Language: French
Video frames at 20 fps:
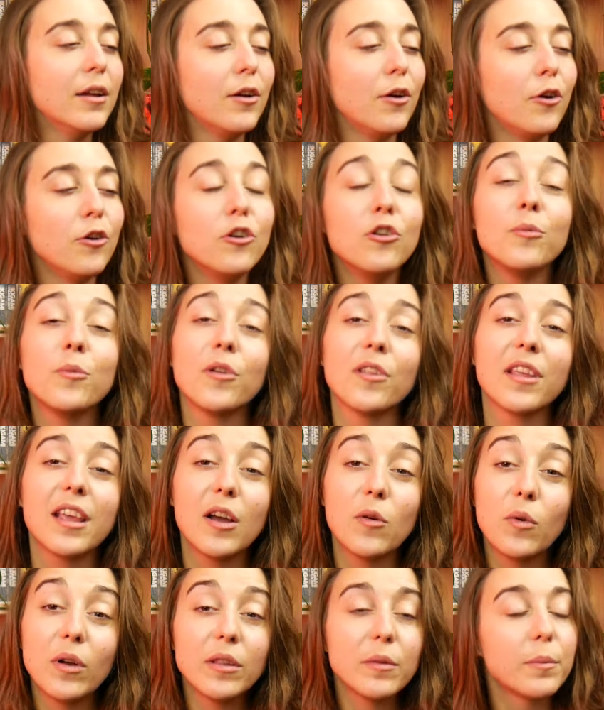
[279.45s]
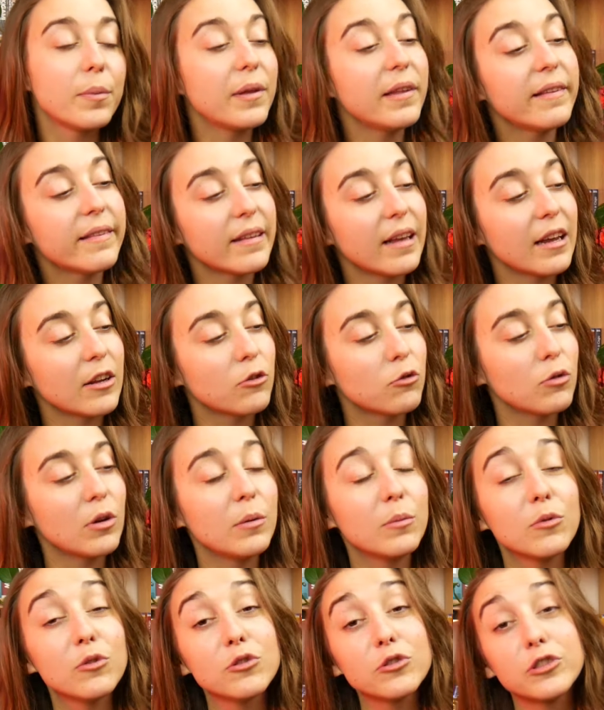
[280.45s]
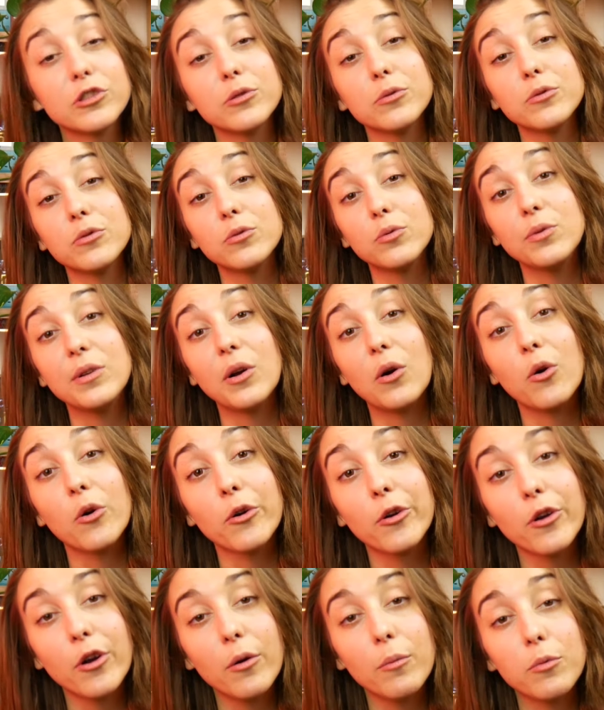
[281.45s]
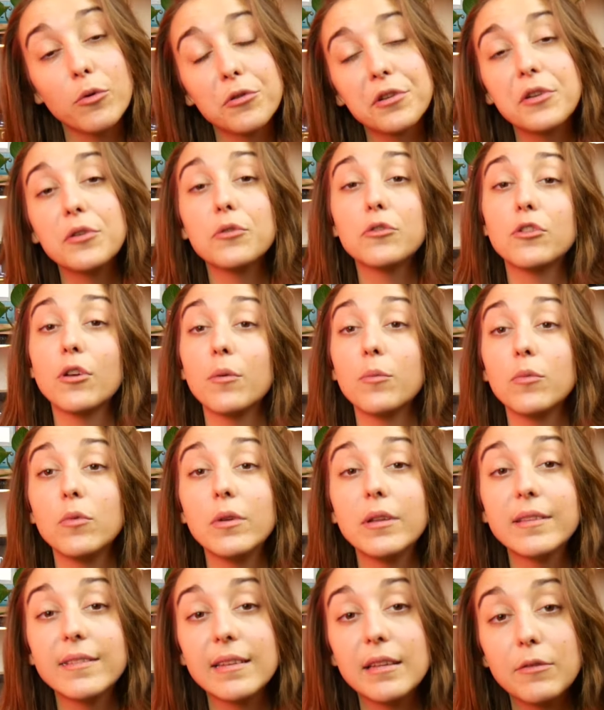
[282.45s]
euh, le manga One Piece, actuellement, je suis encore bloquée au tome 8.